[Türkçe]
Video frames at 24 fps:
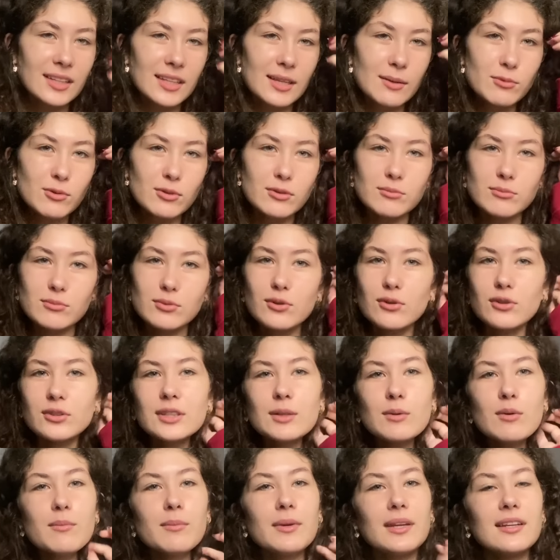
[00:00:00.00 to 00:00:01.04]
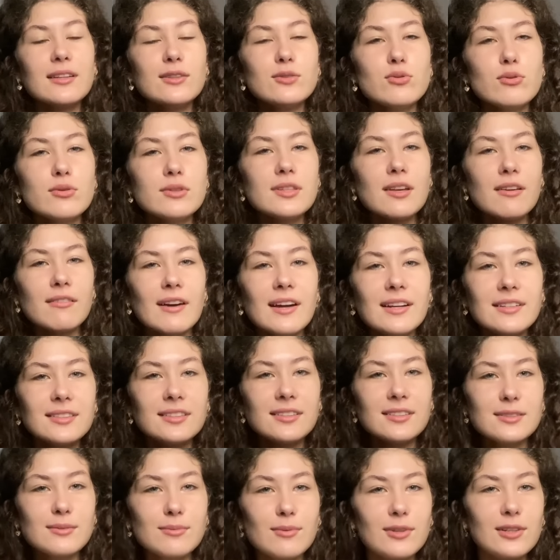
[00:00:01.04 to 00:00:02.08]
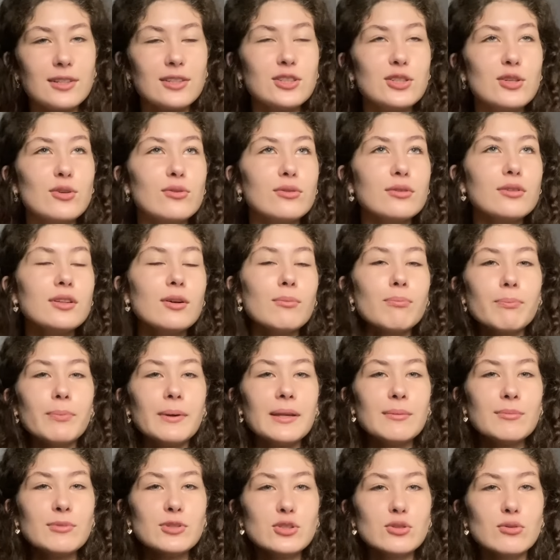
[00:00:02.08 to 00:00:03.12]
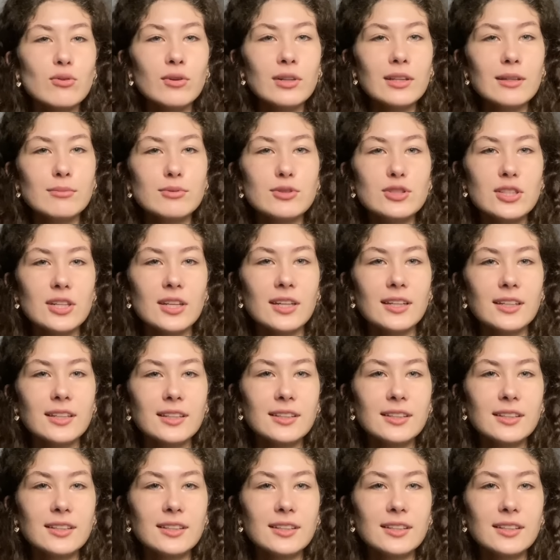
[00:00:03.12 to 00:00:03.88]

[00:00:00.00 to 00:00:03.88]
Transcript: edemiyorum bu konuda ama birini çok seversiniz böyle şey olur ya benim için öyle bir şey.